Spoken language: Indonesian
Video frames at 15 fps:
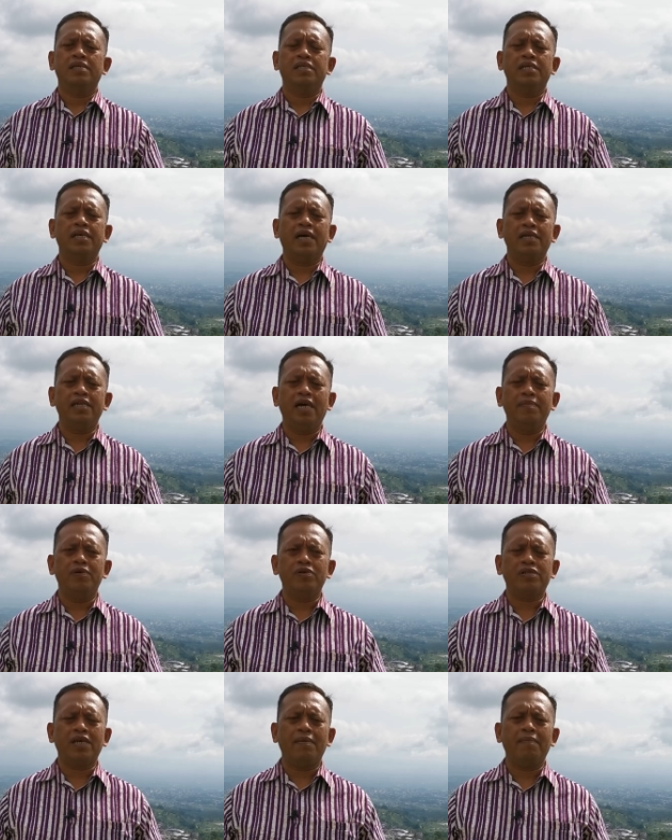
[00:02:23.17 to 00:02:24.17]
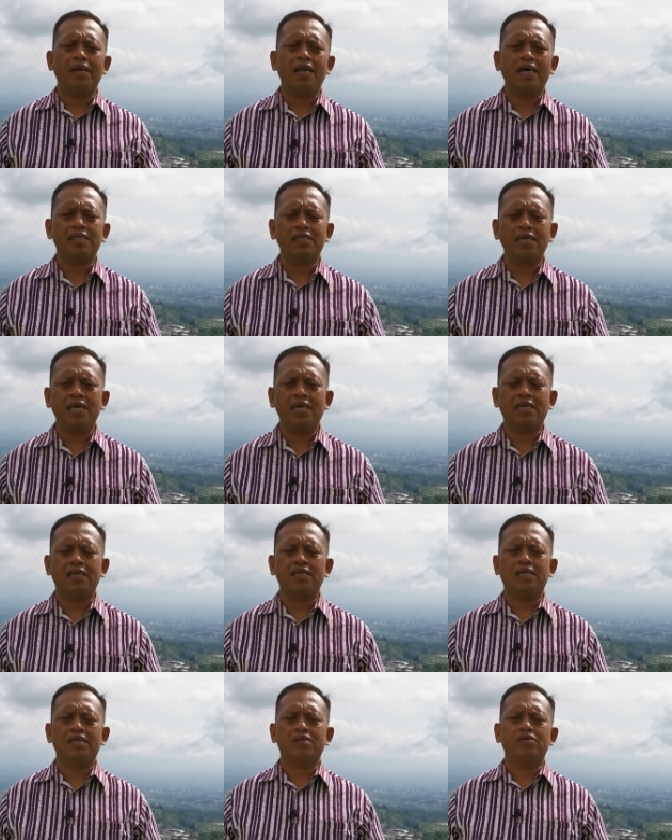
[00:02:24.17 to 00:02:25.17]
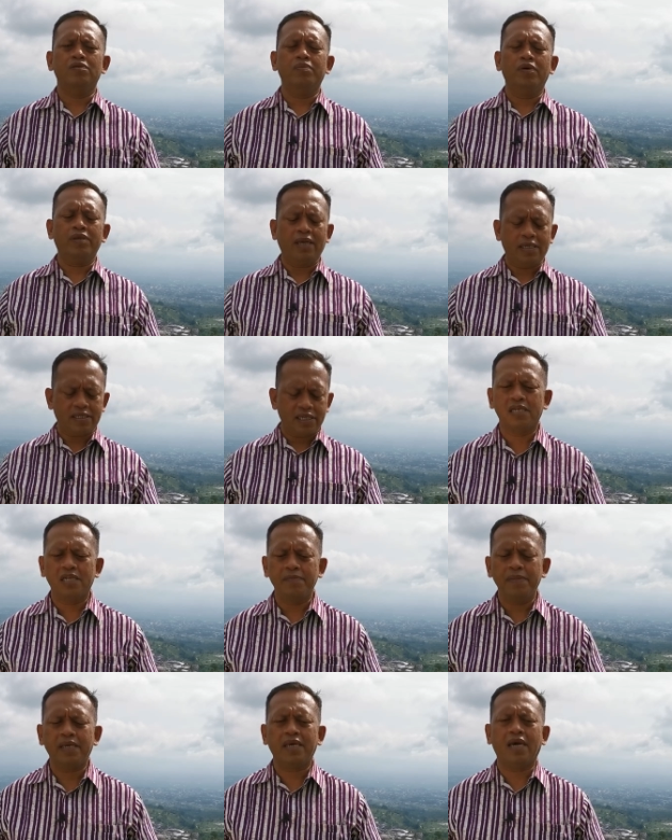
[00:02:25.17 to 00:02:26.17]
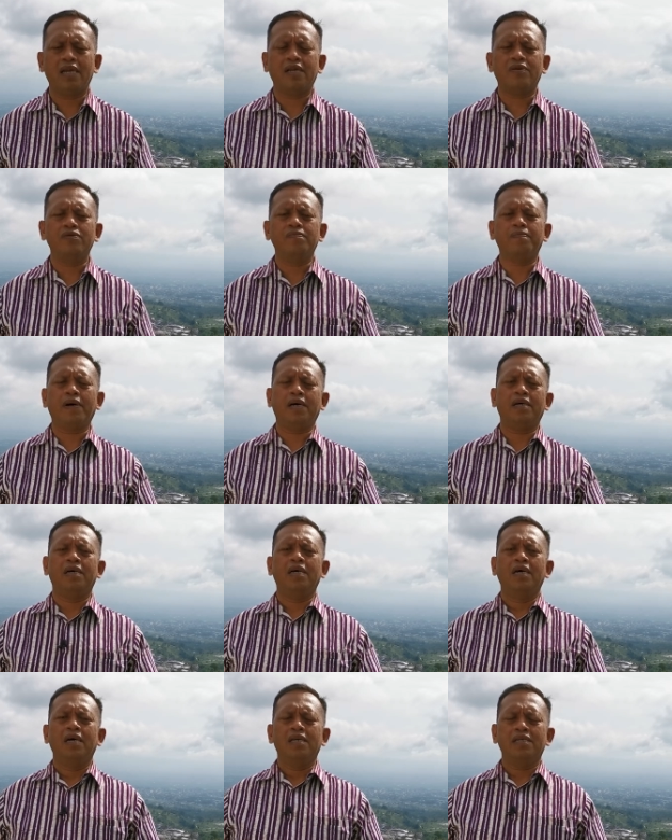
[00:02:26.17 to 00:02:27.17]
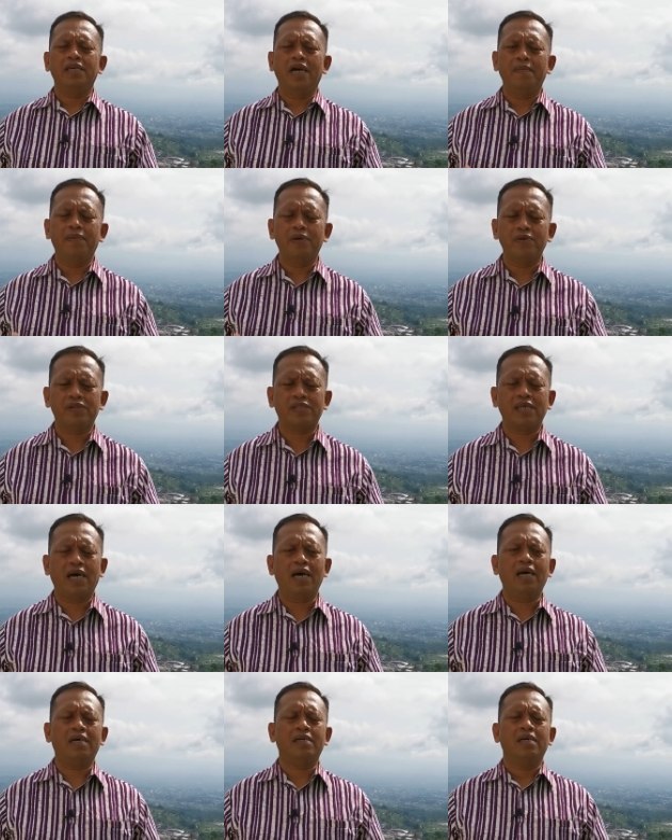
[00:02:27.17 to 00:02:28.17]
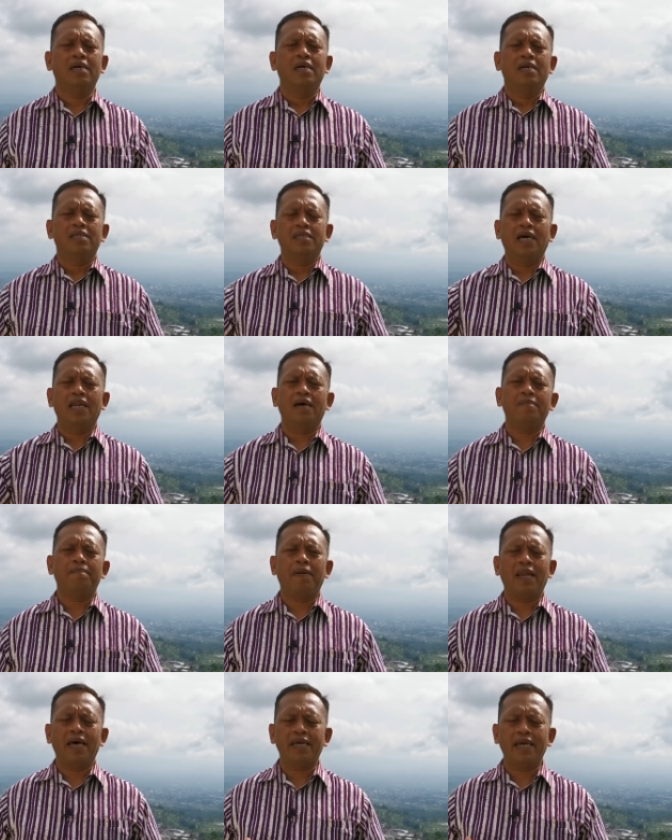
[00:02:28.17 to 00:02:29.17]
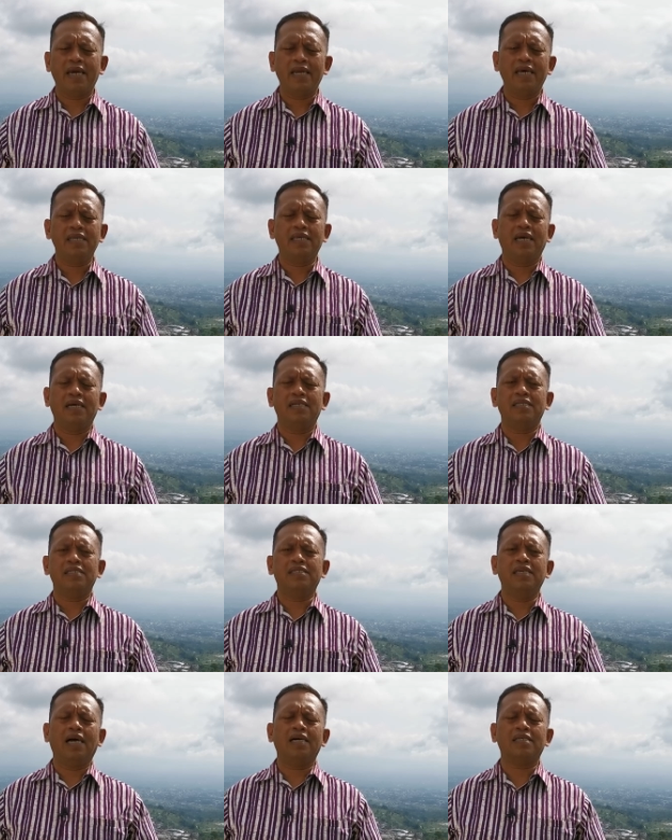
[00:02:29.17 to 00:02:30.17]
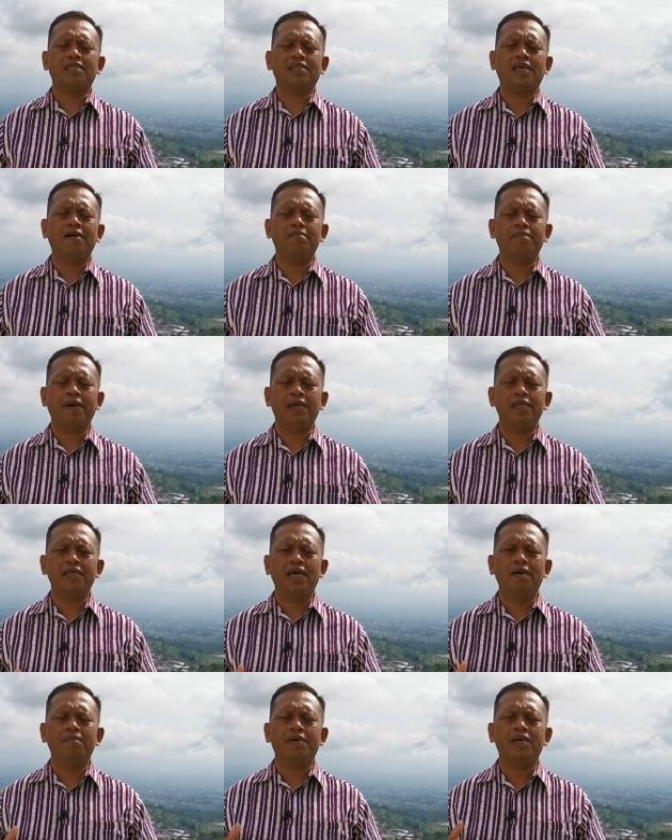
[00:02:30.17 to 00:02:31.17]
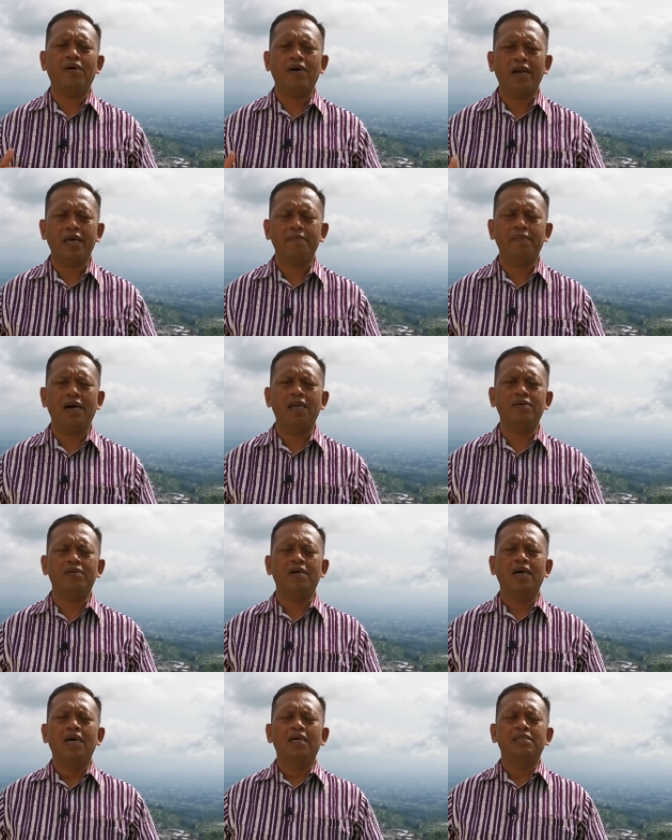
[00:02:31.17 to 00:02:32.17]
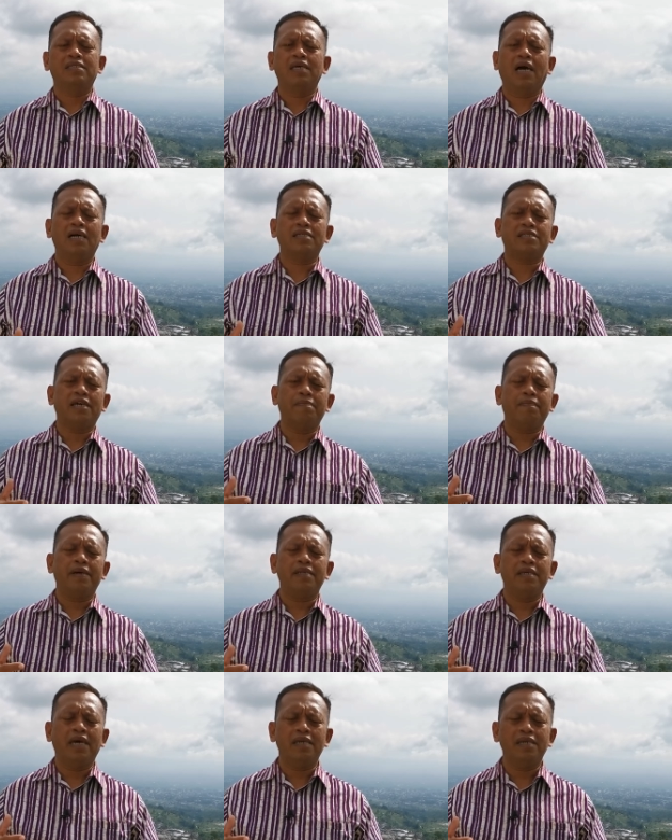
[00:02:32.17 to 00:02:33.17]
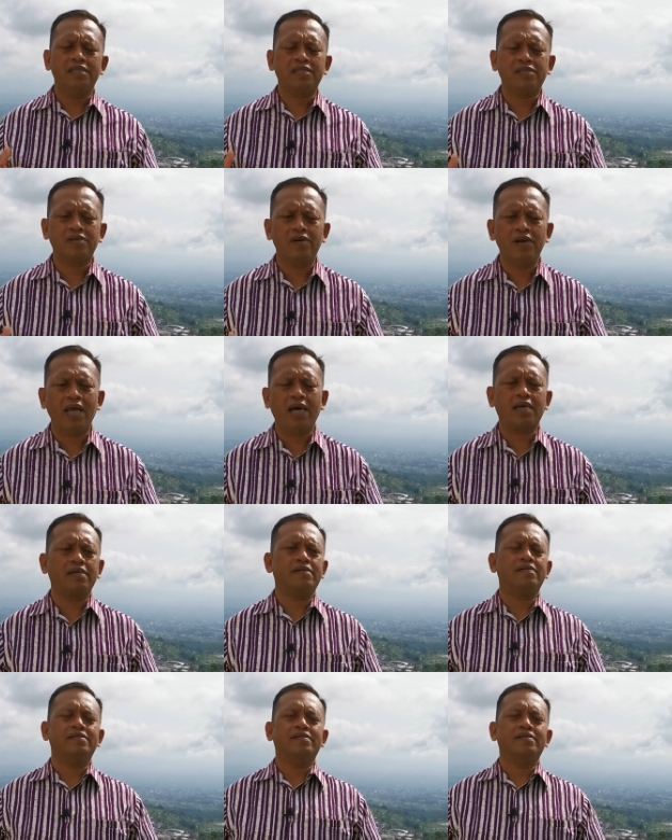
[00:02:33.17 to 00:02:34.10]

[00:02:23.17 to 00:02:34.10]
sehingga dia berusaha melatih tubuhnya sedemikian rupa. Dia berusaha dalam pelayanannya, jangan sampai dia beroleh malu, jangan sampai dia ditolak.